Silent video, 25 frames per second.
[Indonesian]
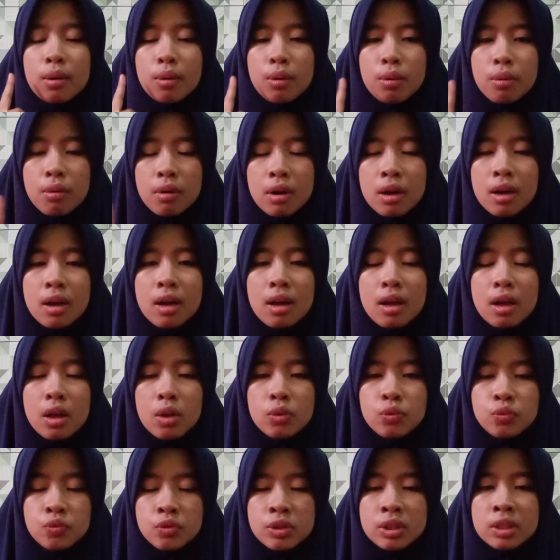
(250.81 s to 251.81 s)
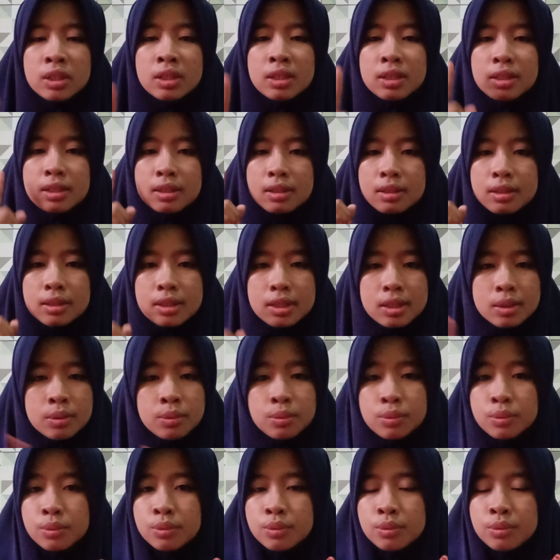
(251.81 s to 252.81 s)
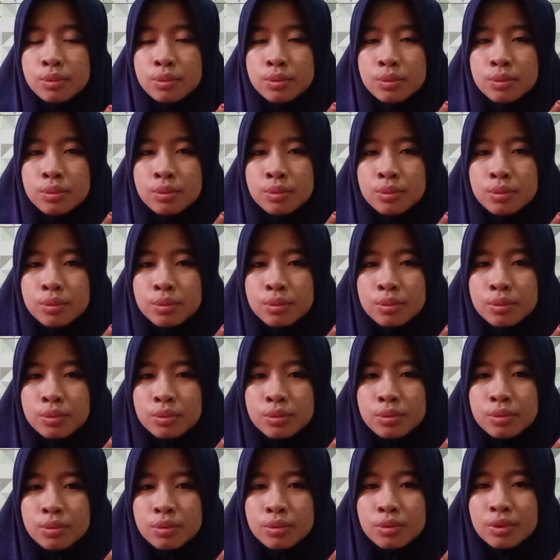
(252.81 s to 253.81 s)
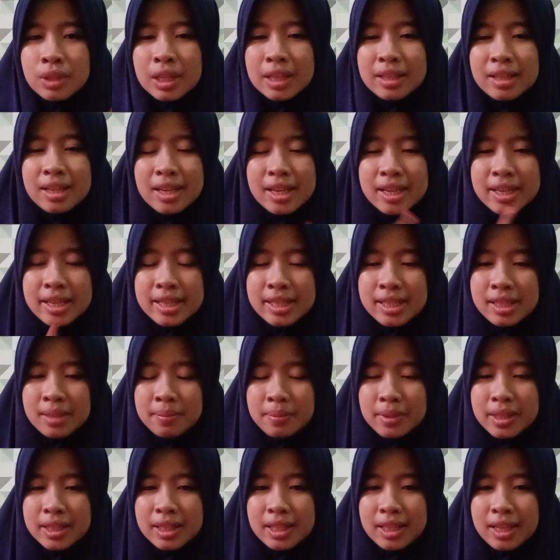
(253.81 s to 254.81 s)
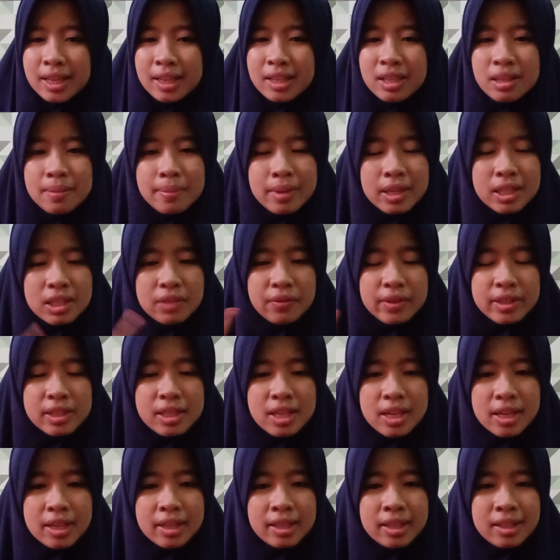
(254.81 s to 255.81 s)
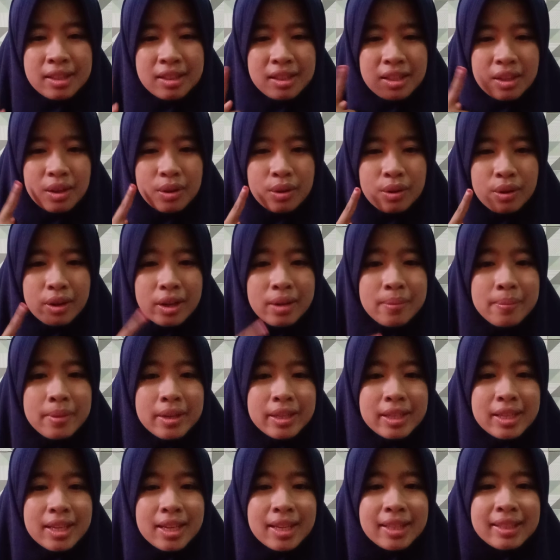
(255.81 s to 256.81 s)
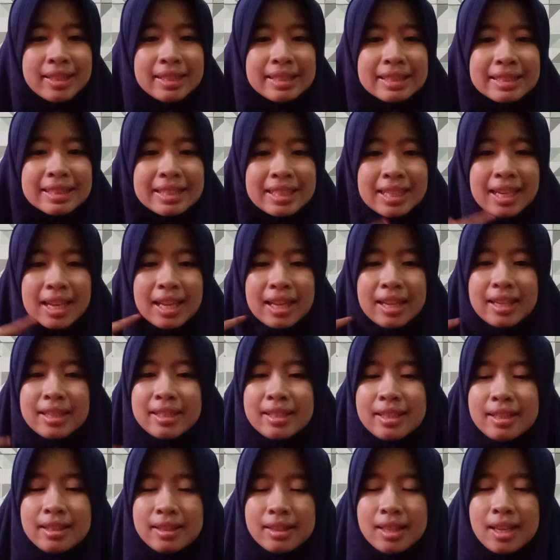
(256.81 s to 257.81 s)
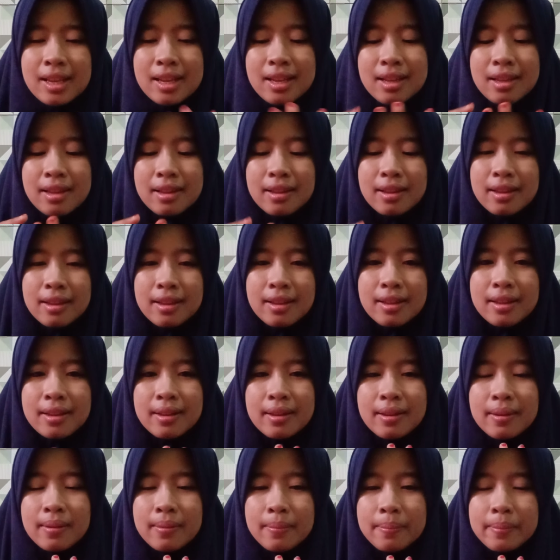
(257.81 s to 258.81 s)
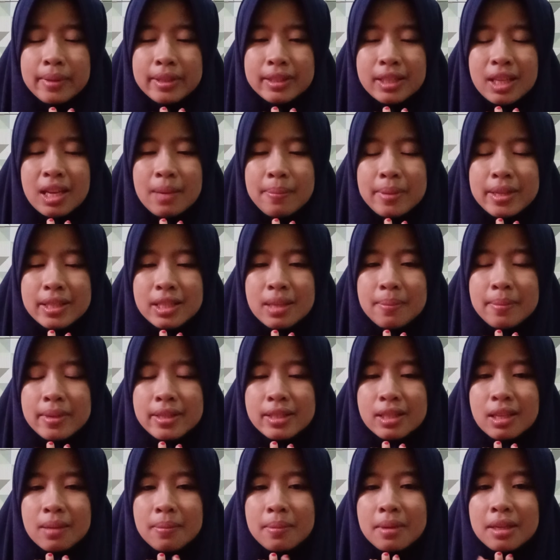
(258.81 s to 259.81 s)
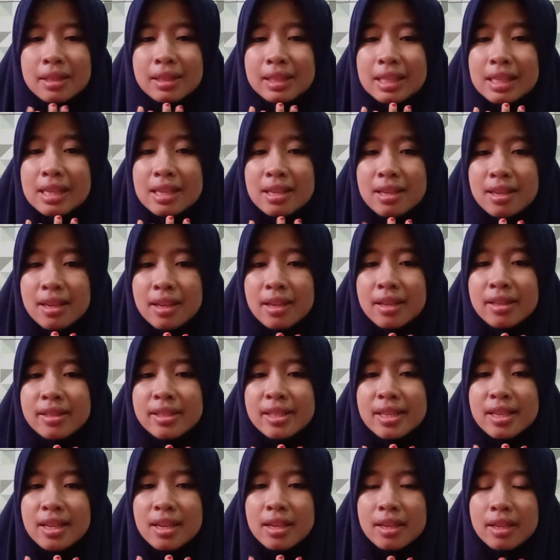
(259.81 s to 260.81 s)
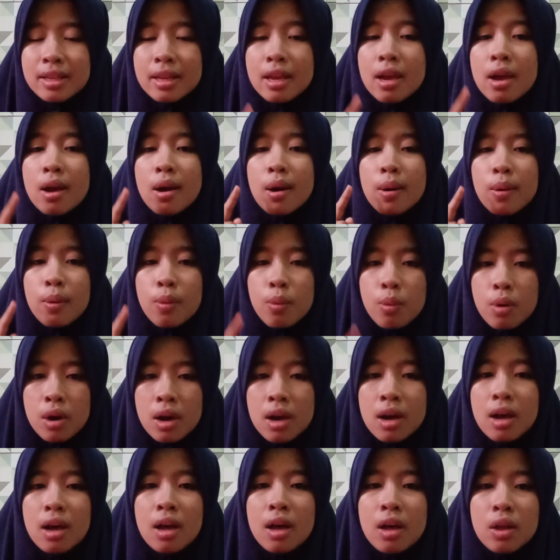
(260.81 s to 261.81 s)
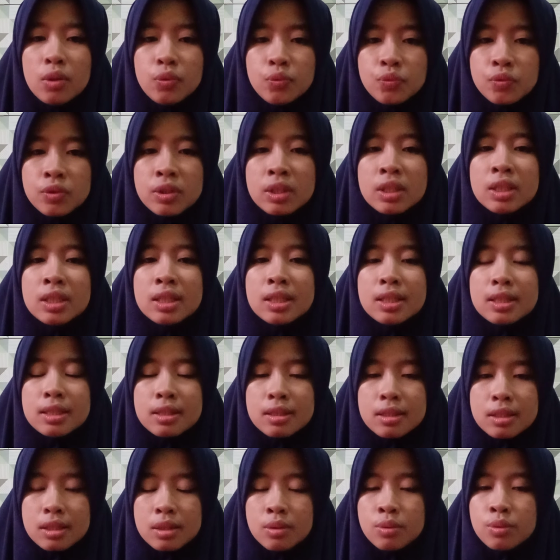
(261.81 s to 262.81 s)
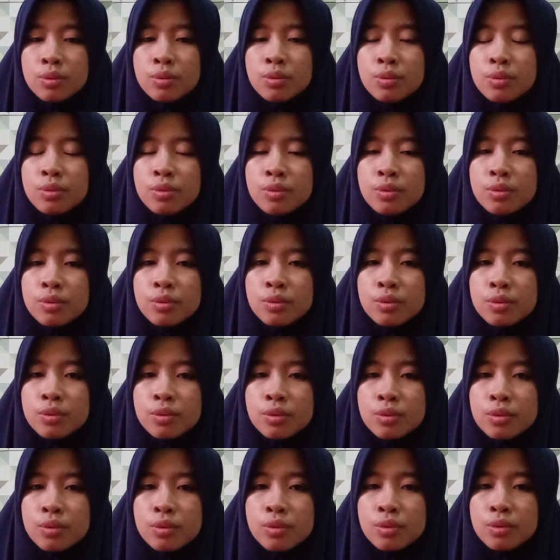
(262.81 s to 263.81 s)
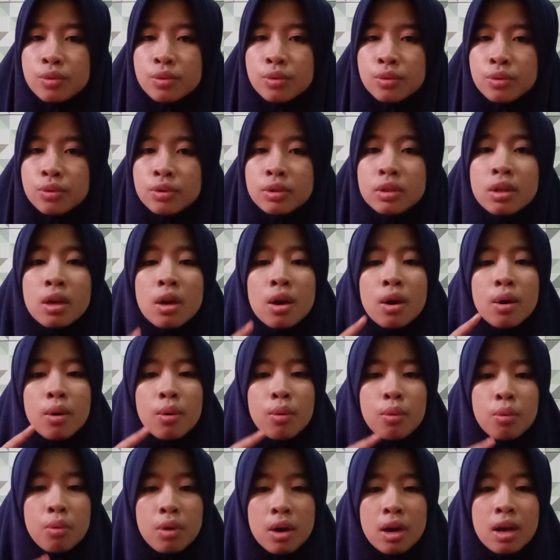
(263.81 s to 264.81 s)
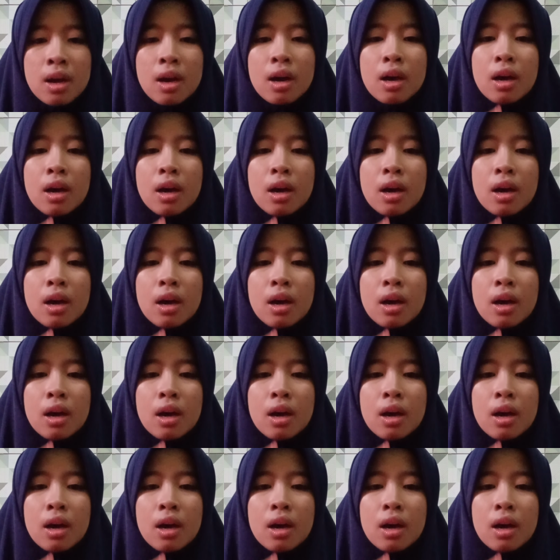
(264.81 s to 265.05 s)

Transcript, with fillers: wa ati'un ada ain perhatikan di mana sifatnya ain tenggorokan bagian tengah kita baca bersama-sama tiga jari wa ati'un wa